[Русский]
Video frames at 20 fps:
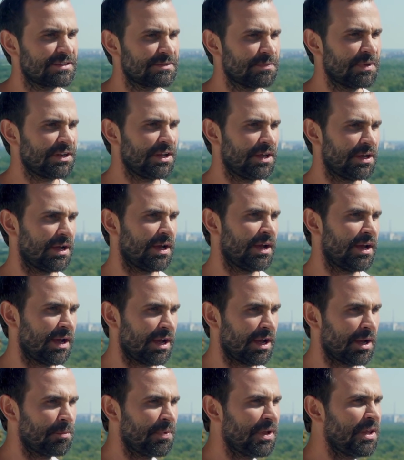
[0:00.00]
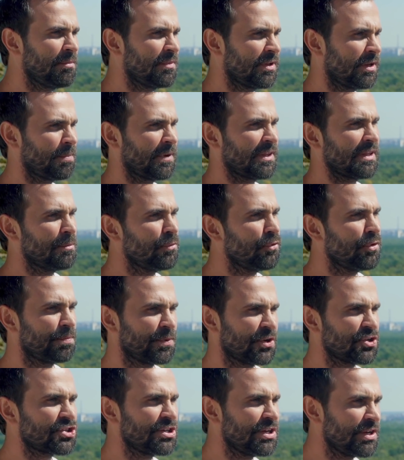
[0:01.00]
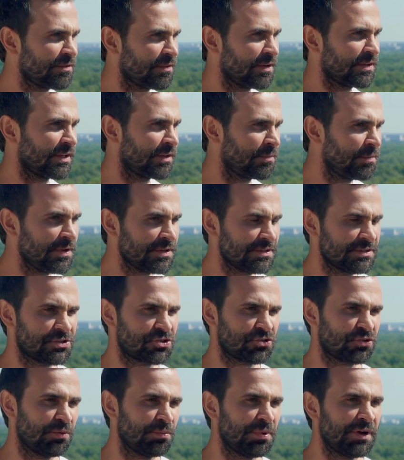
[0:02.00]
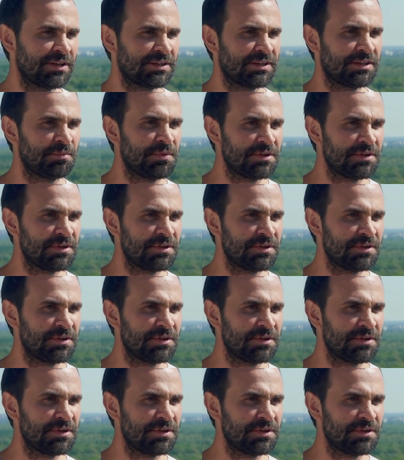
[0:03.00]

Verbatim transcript: Смотри, а, мы именно потому и пришли в этот бизнес, чтобы этот